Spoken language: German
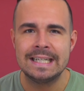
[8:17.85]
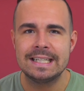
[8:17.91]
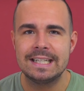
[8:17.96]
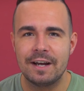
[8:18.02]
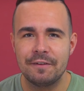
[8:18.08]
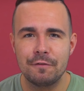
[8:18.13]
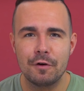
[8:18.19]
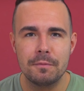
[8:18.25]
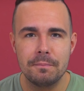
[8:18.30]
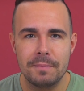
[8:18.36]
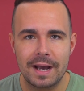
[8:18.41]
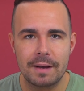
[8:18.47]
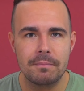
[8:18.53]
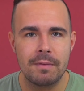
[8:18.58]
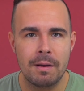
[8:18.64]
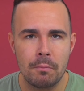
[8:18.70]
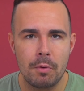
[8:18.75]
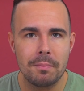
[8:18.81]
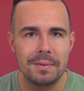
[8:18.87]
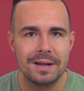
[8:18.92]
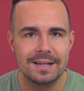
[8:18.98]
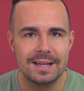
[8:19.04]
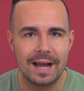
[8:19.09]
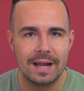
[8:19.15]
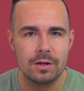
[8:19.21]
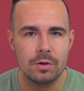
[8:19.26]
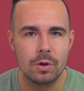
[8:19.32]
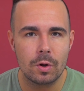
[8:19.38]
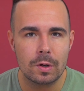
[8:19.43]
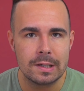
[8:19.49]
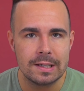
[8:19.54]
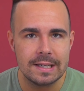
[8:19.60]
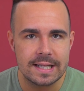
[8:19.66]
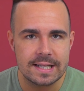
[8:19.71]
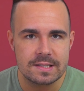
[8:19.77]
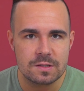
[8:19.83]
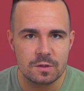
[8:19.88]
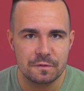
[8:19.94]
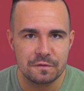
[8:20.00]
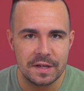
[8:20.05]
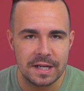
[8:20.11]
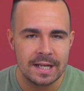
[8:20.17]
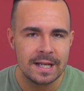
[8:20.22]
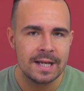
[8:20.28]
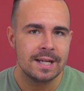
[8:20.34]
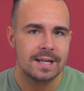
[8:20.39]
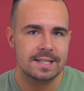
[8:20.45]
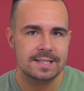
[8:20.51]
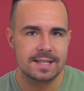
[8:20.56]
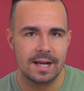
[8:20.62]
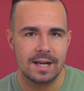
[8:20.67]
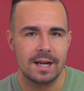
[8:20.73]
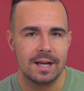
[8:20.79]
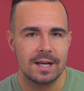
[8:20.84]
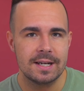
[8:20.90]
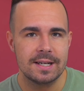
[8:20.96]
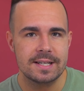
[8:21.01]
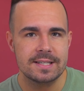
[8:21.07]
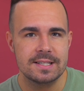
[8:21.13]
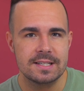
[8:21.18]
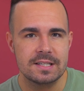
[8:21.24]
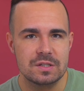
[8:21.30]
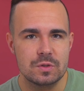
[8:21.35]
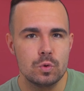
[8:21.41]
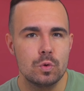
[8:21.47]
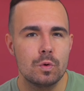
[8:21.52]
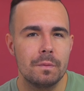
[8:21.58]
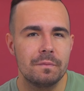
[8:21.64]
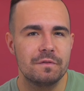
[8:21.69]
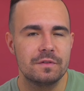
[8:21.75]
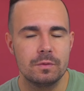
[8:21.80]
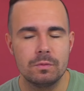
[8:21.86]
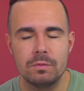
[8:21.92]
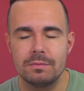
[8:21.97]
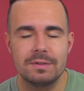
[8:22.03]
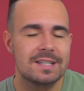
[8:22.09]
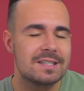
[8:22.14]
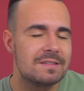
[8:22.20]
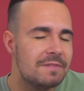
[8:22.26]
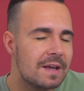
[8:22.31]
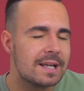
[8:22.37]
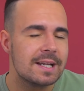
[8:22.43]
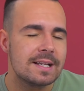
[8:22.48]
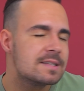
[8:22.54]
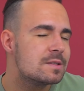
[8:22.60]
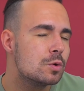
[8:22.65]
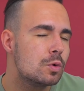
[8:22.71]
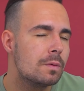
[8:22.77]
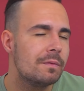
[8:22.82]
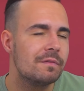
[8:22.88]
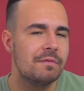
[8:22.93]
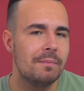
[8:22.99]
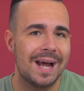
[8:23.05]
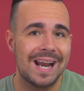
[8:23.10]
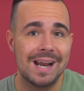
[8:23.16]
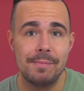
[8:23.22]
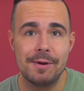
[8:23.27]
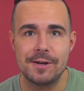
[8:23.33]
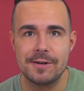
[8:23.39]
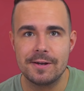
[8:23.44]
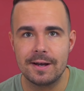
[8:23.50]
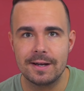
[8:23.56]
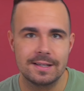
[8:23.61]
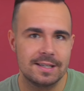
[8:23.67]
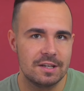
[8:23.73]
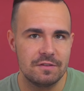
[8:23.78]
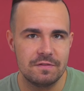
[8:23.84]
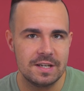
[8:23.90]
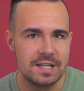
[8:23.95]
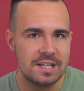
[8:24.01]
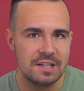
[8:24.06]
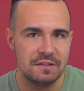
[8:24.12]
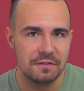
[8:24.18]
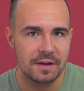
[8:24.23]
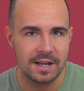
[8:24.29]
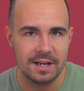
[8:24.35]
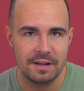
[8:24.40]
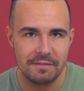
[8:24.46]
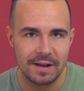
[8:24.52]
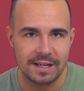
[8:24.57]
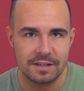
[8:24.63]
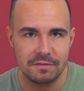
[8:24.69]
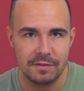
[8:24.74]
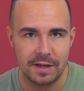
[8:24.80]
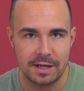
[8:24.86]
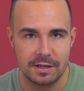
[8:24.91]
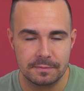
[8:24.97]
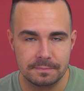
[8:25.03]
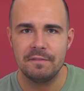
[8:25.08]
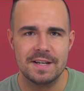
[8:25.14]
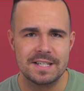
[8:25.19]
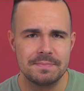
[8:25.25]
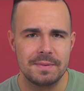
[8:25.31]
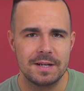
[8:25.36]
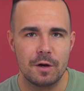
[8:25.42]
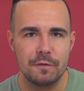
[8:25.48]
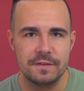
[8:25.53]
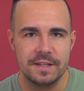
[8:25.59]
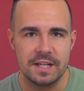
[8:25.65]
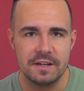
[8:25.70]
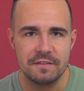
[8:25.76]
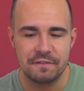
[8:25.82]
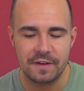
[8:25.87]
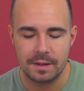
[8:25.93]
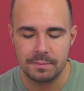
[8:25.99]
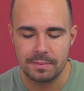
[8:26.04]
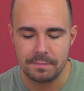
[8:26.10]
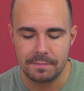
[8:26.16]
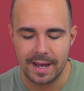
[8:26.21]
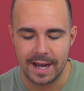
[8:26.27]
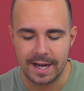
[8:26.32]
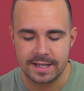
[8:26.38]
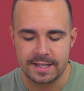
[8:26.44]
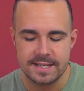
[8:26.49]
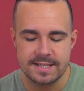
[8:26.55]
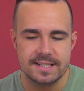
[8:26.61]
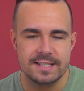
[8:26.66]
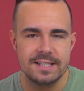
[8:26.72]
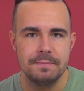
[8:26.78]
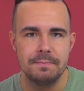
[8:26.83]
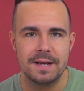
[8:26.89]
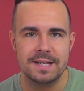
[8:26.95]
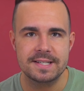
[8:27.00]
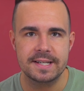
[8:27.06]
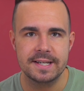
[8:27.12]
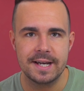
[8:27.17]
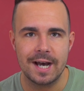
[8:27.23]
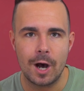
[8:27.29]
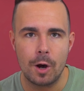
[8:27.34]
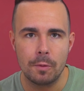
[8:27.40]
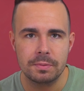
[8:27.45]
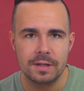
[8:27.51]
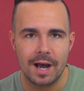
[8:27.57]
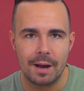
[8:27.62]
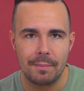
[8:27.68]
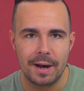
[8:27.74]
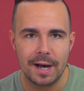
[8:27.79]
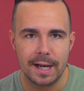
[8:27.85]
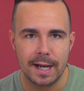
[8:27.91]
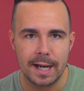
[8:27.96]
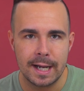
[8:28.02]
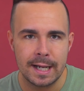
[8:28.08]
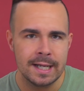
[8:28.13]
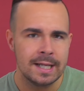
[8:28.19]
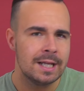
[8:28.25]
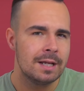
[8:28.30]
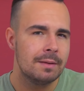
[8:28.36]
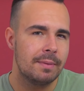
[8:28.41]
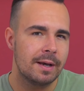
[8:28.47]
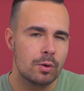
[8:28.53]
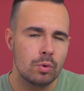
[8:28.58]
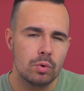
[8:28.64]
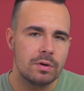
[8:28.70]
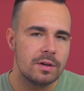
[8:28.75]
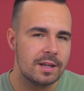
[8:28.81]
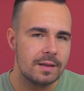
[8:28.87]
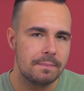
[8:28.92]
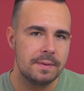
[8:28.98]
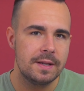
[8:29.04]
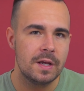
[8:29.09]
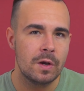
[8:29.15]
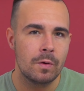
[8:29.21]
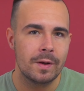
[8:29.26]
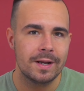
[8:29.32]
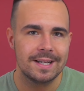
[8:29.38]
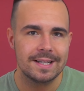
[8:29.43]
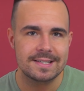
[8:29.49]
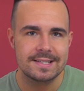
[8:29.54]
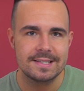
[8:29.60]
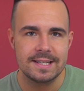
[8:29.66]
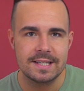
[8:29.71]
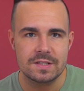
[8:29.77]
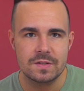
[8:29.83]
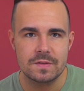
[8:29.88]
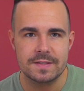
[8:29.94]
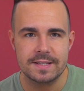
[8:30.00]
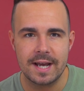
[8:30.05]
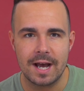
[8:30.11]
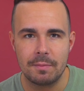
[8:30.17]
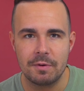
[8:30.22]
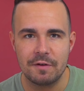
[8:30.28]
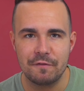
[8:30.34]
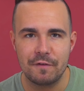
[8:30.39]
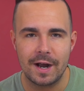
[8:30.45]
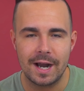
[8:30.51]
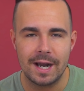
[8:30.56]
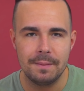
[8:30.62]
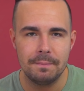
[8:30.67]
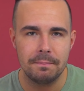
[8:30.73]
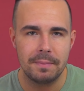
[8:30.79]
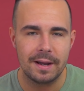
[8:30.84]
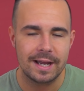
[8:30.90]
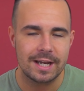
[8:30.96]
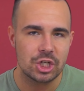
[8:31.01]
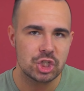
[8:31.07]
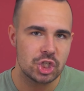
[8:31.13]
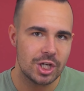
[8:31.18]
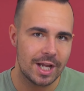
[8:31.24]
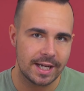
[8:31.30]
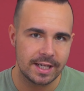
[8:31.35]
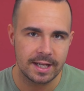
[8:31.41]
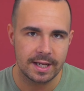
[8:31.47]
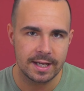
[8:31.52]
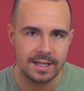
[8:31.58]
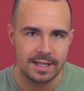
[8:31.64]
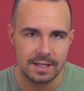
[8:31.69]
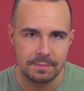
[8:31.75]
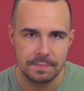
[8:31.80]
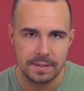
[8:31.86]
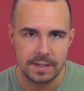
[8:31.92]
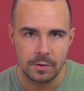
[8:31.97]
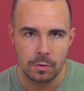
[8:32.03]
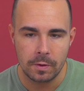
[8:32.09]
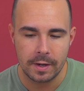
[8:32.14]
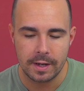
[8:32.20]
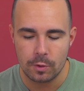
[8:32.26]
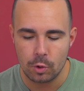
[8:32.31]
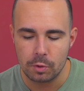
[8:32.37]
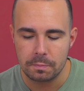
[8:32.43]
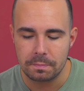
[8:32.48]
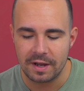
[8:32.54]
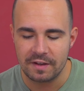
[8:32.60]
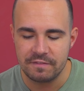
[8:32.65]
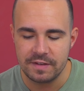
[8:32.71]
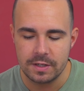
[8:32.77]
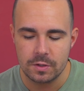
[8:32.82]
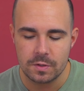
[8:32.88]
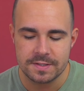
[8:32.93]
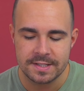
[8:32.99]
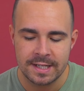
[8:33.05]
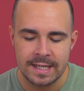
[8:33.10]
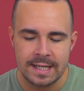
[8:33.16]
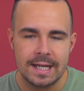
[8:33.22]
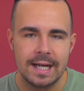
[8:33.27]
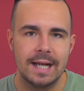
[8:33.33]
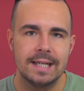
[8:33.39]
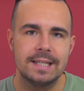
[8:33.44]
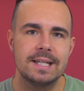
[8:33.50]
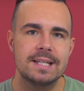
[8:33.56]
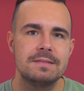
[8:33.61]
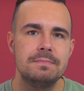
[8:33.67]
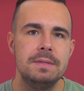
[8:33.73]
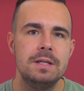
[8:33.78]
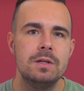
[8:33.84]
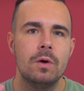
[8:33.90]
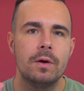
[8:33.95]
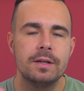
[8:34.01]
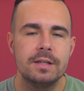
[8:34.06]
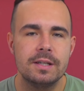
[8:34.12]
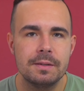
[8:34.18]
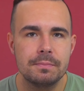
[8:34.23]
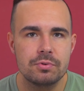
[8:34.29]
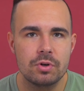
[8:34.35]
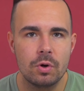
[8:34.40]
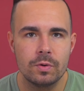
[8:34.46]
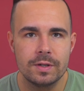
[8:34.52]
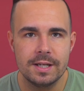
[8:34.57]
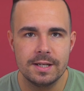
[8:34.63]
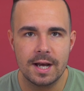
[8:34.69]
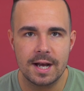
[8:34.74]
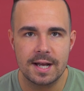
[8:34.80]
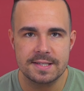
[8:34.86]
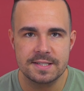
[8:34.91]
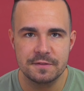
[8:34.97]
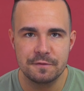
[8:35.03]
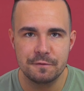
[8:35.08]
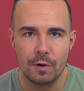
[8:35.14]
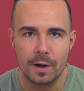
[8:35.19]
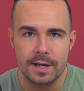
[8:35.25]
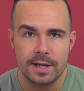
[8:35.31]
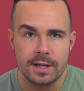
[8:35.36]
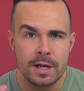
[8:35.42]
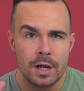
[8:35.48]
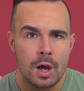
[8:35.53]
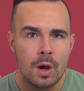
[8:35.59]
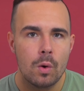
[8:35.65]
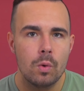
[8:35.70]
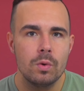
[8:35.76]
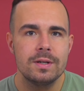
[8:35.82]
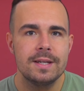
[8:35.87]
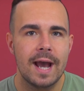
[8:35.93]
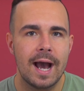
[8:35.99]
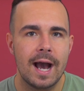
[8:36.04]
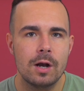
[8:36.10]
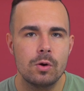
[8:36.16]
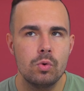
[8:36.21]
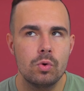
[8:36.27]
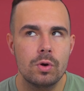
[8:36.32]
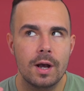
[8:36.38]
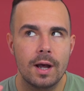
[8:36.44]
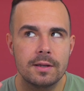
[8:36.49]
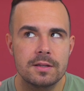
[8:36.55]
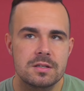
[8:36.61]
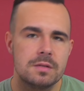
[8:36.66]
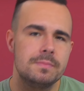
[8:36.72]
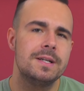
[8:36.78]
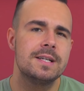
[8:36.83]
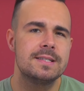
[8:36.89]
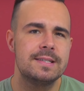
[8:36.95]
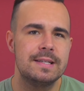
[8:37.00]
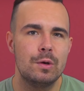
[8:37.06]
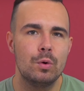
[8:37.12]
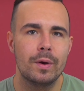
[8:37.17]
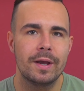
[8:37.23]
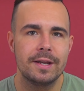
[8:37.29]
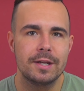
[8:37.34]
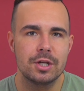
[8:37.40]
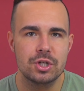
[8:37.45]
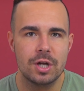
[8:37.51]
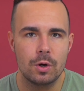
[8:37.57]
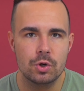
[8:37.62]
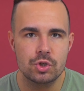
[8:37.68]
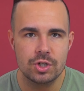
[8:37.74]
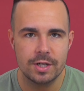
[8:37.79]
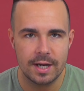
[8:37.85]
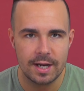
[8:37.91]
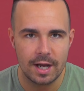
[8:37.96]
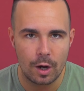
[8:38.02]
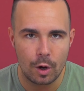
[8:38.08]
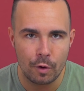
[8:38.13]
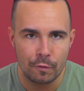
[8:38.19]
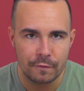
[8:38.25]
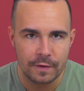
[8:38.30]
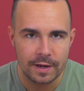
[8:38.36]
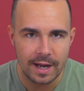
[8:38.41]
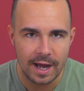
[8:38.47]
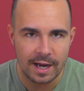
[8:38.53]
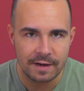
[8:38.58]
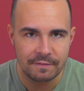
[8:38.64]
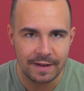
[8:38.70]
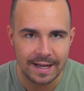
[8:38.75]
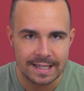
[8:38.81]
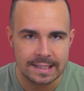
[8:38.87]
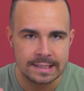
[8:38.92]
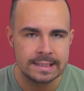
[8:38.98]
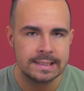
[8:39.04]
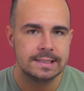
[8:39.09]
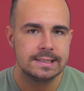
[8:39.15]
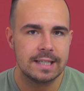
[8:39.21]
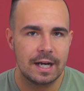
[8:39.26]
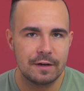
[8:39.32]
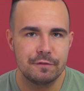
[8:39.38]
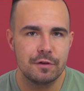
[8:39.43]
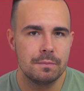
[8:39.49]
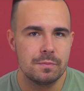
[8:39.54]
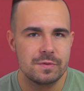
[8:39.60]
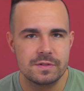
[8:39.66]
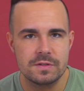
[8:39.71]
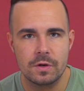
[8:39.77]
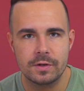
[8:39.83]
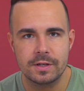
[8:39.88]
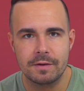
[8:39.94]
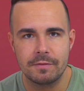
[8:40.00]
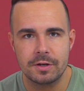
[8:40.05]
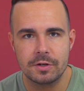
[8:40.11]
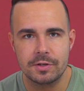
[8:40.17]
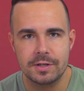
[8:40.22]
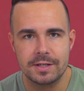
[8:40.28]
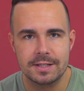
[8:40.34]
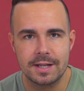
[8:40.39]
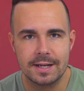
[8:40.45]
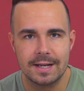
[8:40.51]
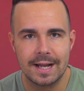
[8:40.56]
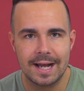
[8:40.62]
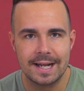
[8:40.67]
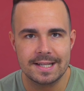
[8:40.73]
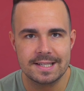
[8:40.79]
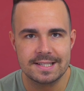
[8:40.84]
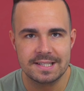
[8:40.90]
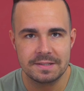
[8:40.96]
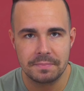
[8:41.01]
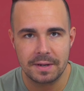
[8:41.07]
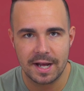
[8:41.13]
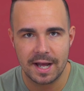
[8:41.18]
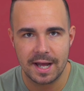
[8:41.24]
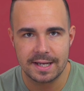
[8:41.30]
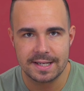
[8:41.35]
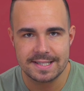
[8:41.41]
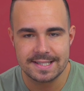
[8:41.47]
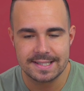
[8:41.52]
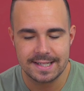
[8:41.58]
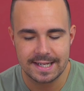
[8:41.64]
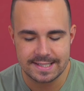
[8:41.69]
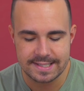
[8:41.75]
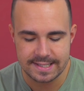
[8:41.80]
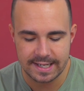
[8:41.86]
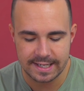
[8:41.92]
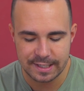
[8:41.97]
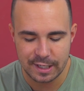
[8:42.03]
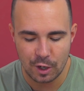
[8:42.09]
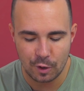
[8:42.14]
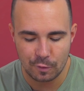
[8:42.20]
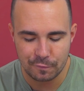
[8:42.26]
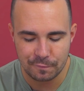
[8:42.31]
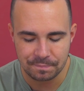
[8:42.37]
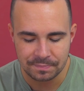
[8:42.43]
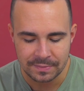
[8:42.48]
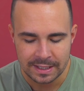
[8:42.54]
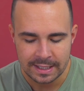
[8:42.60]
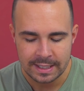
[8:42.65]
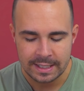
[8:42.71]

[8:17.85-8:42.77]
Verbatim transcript: Davon merkt man momentan noch nicht so viel. Das kann allerdings in Zukunft das wird in Zukunft meiner Meinung nach definitiv relevant werden. Was man auf jeden Fall bemerkt, ist die bessere Hauptkamera. Bei guten Lichtbedingungen jetzt nicht so sehr, aber vor allem bei schlechteren Lichtbedingungen und bei Videos hat das Mi 9T Pro die Nase vorne und der Akku kann zumindest theoretisch auch schneller aufgeladen werden. Dafür müsst ihr euch aber natürlich dann ein separates Netzteil kaufen.